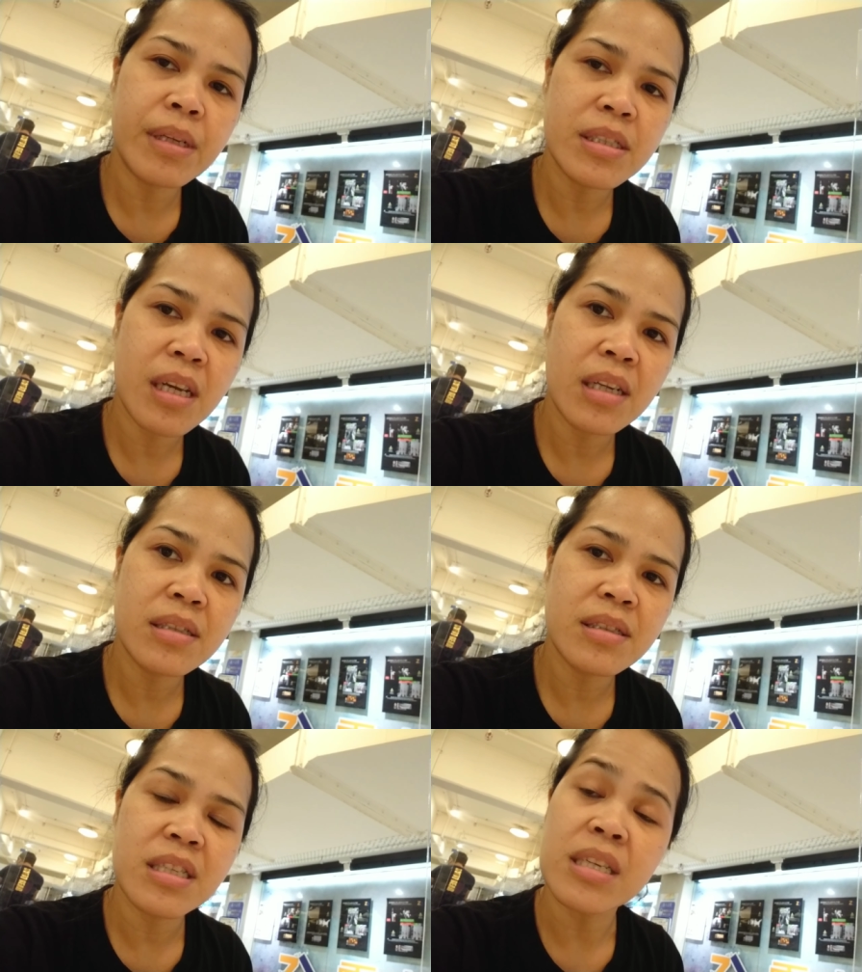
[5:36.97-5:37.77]

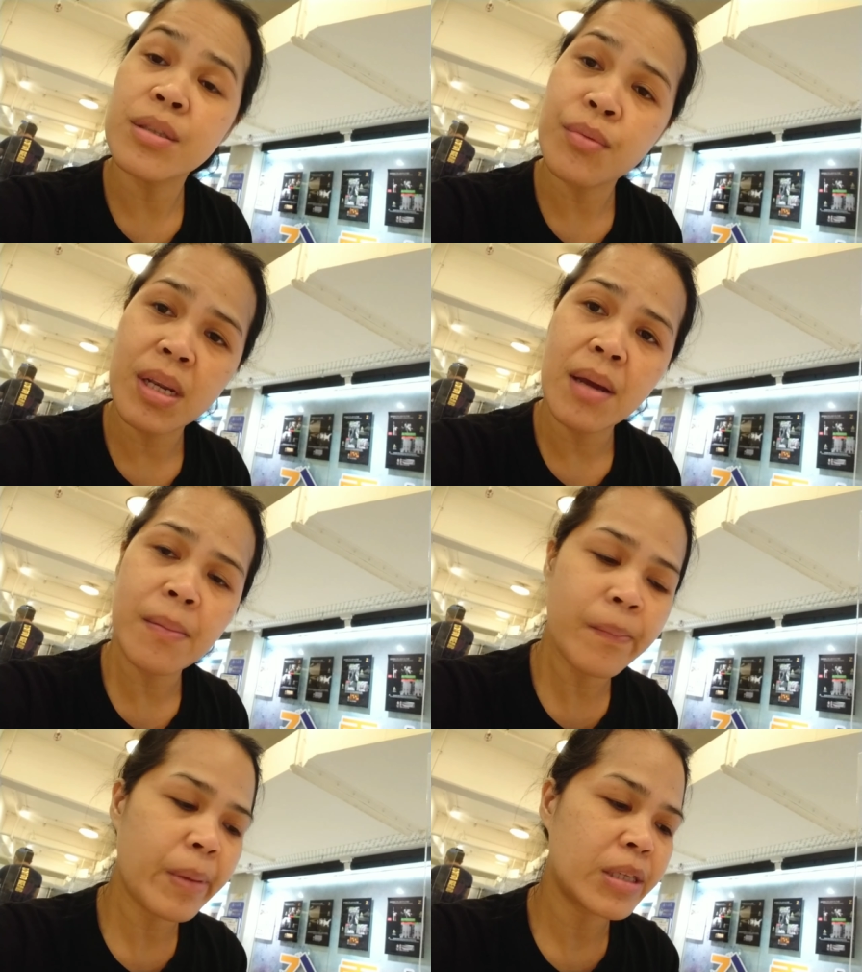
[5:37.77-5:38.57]
minsan 6-1
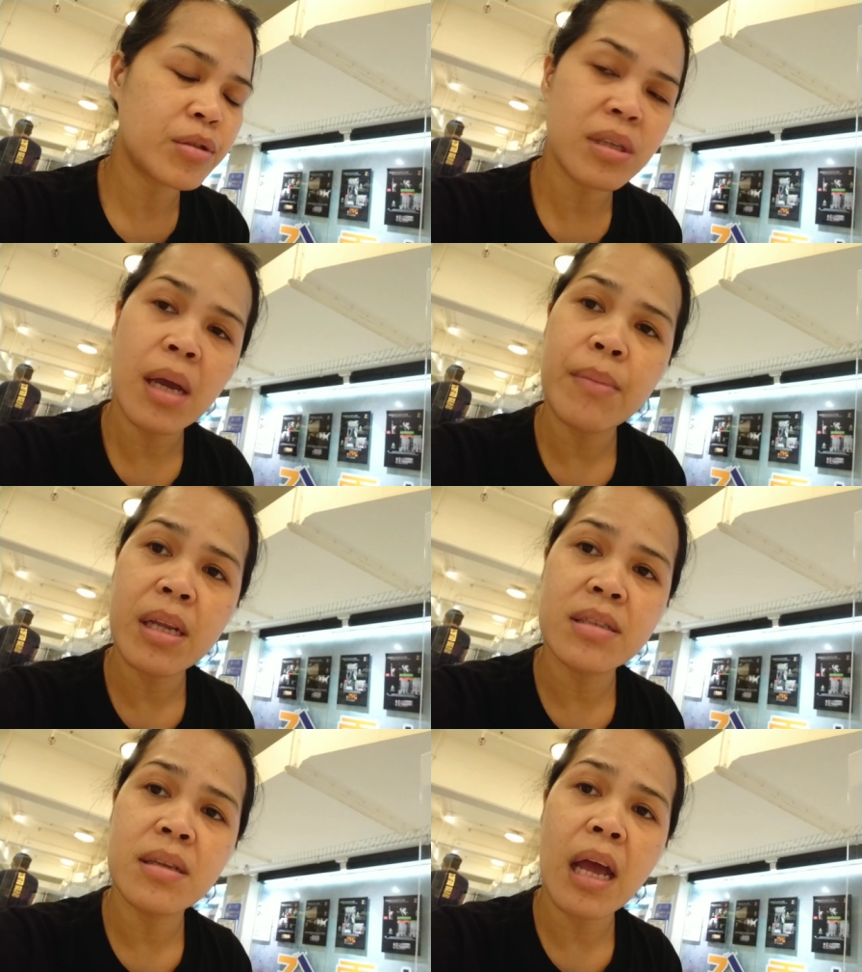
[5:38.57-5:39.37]
ang pasok
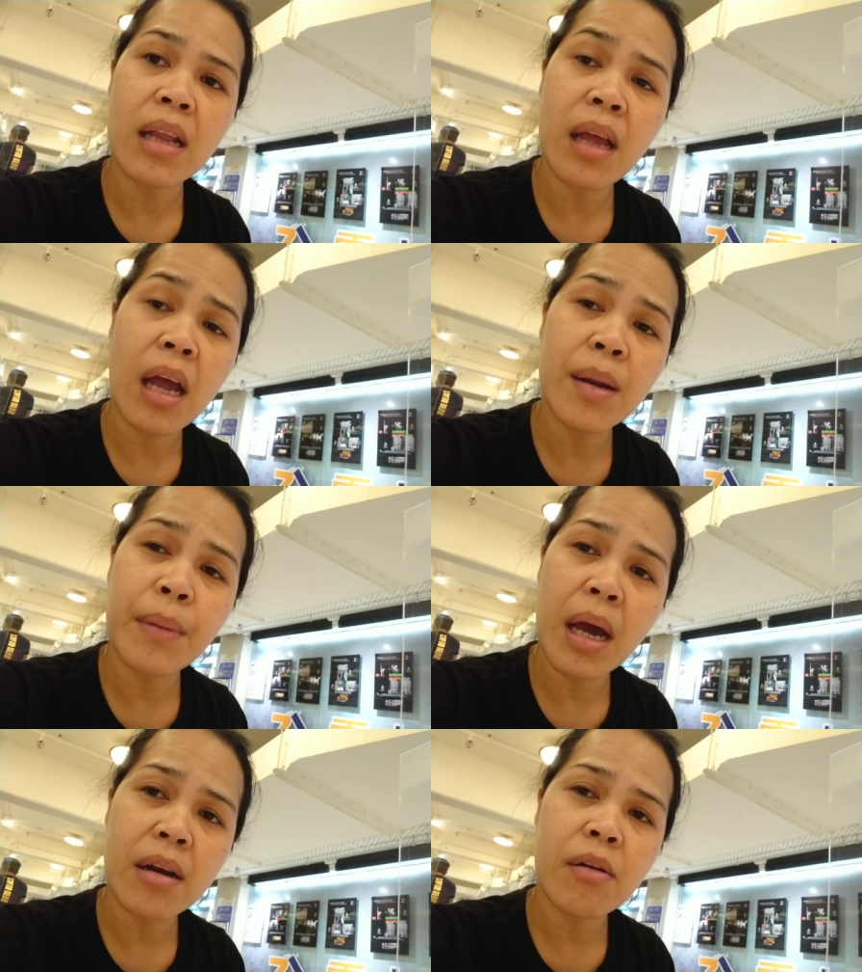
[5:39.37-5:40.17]
namin,
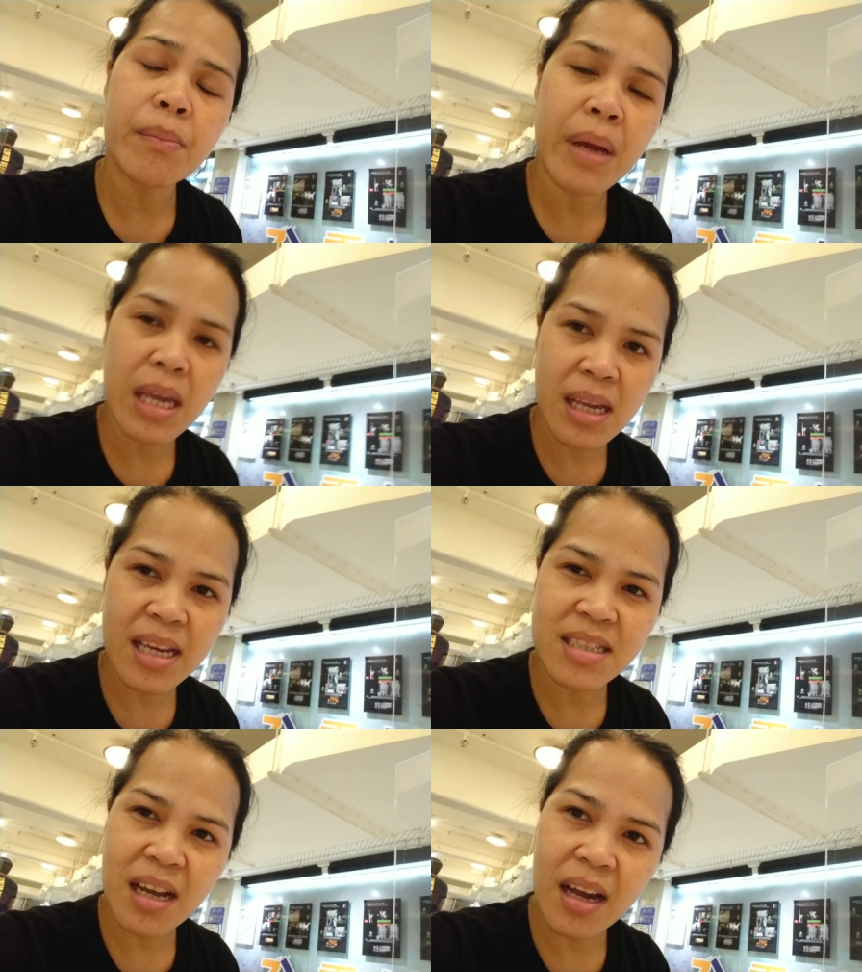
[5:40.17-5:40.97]
anim na araw ang
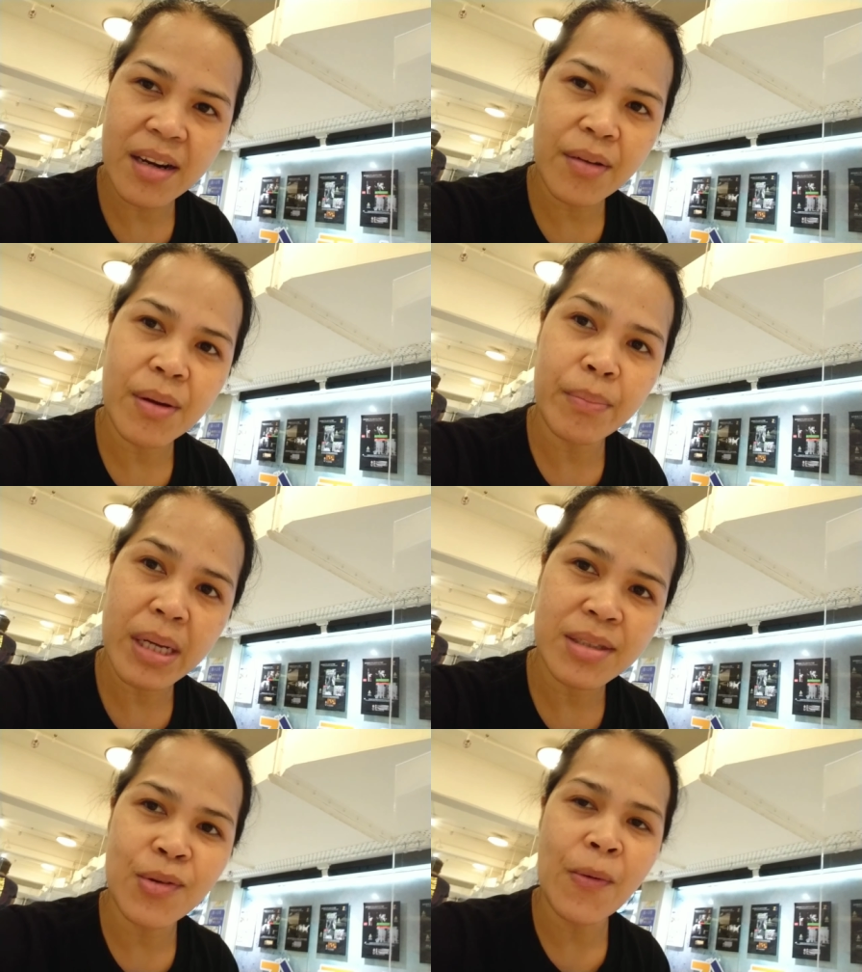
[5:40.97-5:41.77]
pahinga, isang araw ang
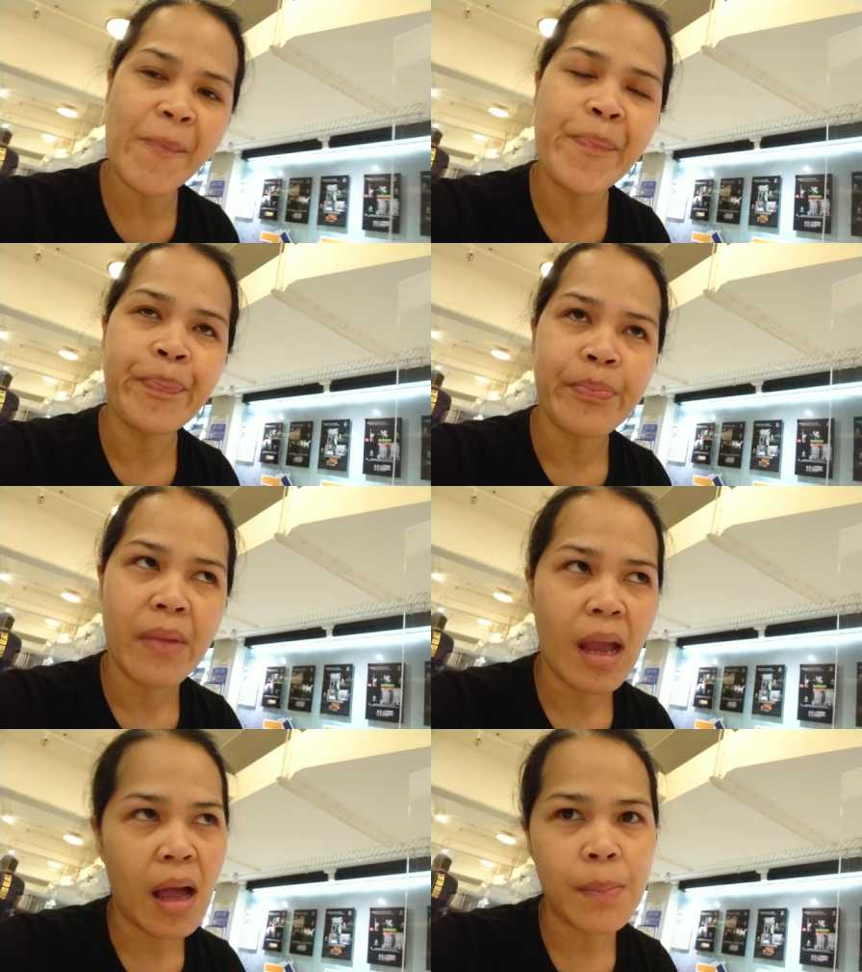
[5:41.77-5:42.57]
pasok,
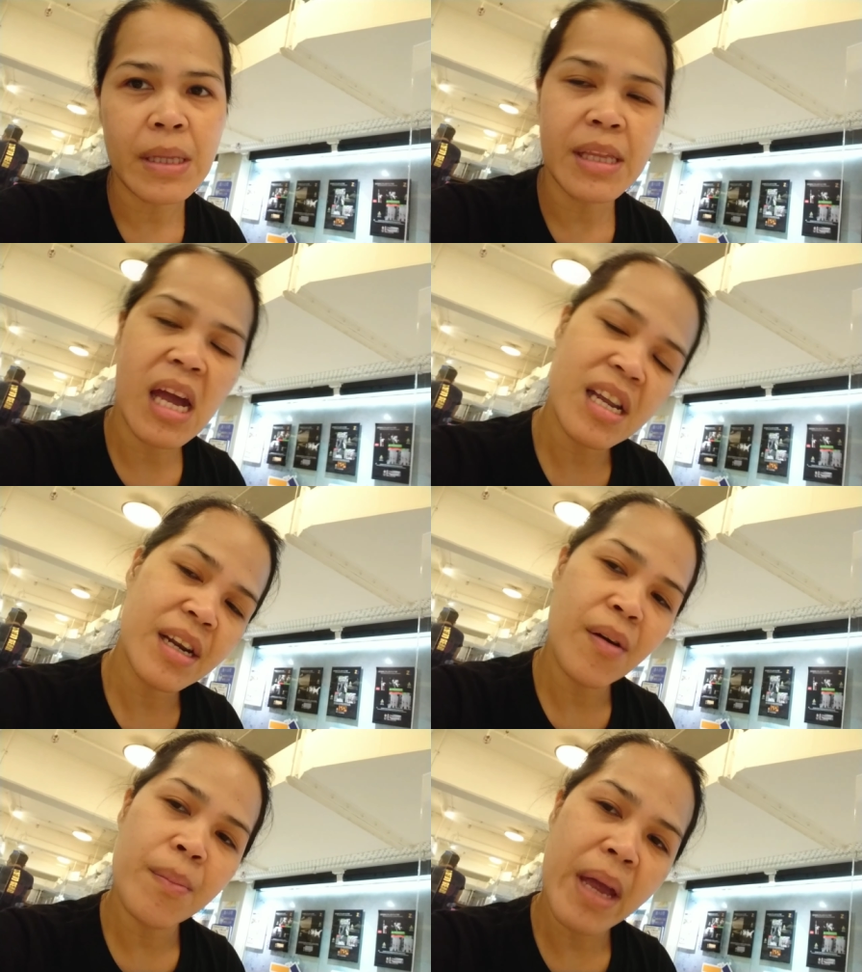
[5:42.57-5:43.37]
apat
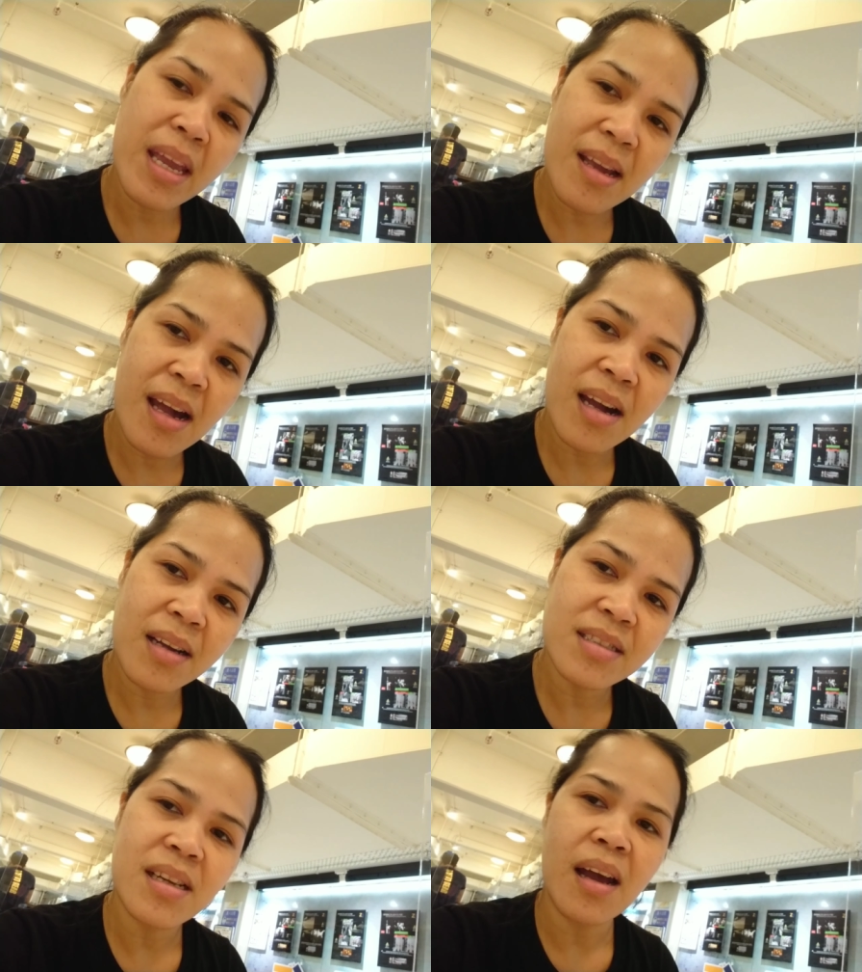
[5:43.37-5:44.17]
na araw ang
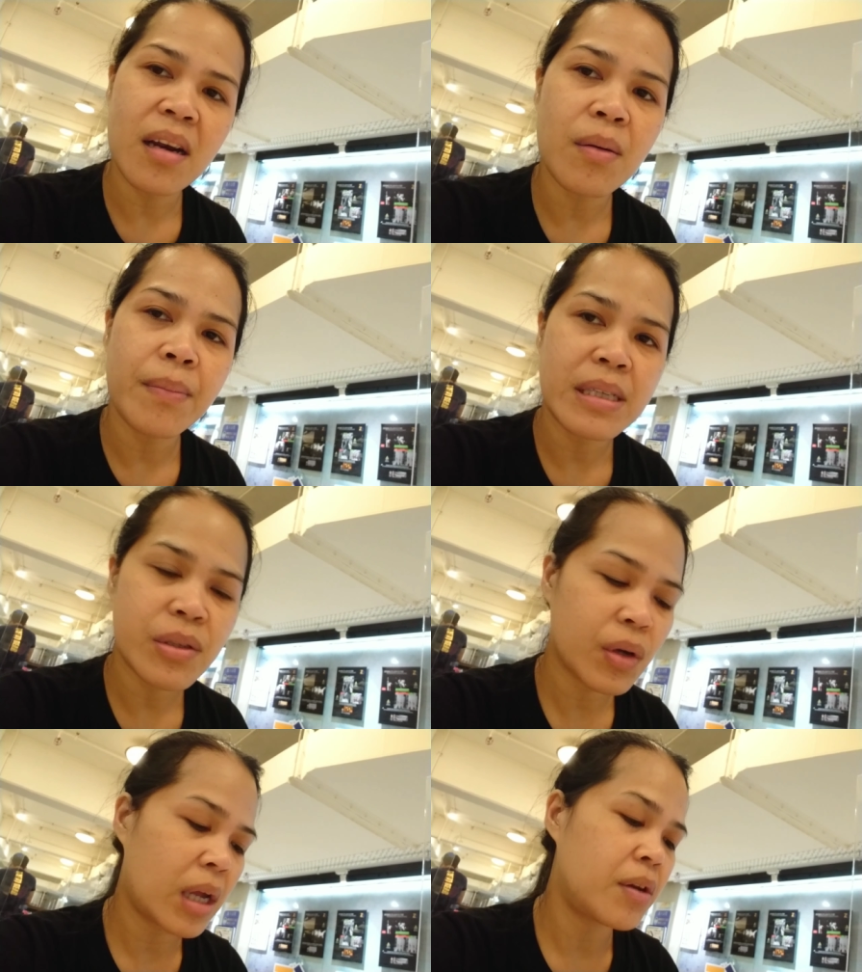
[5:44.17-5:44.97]
pahinga, isang araw ang
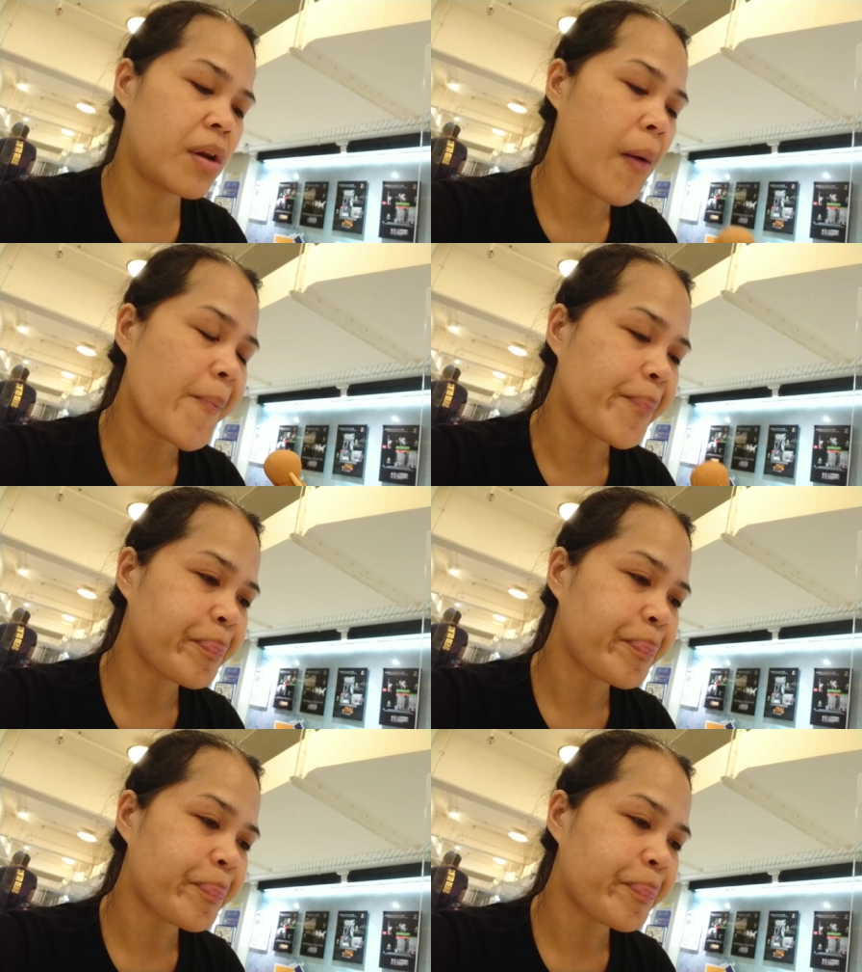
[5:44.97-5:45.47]
pasok, ganun.